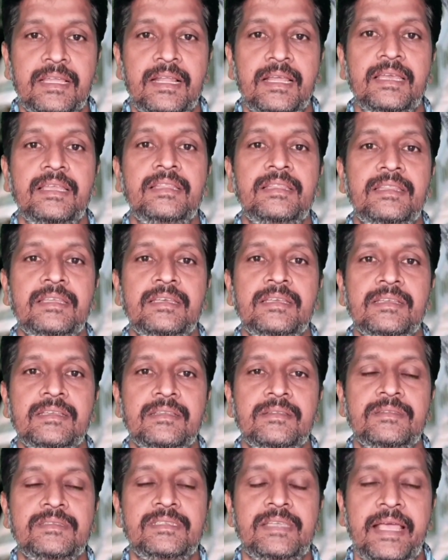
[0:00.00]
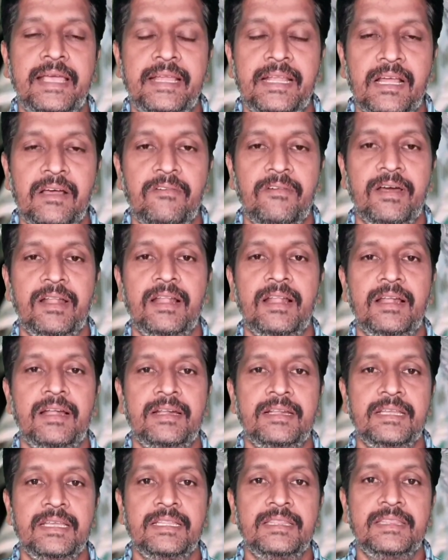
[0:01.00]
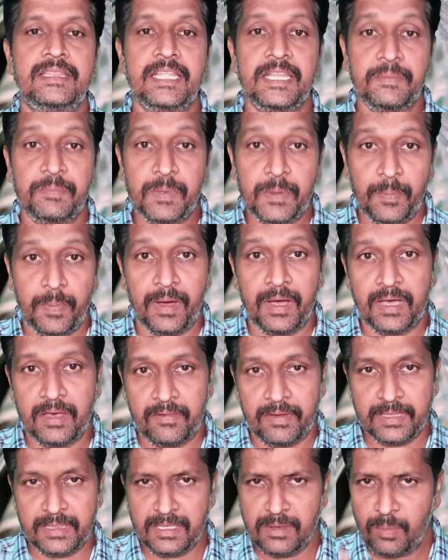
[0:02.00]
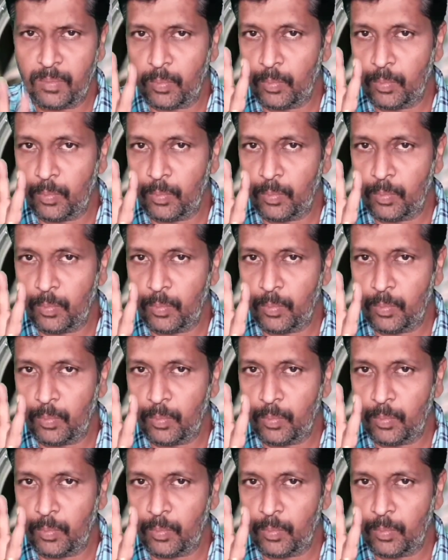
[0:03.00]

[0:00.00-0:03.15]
திளைத்து சைனா வரலாற்றையே திருப்பி பார்க்க வைத்த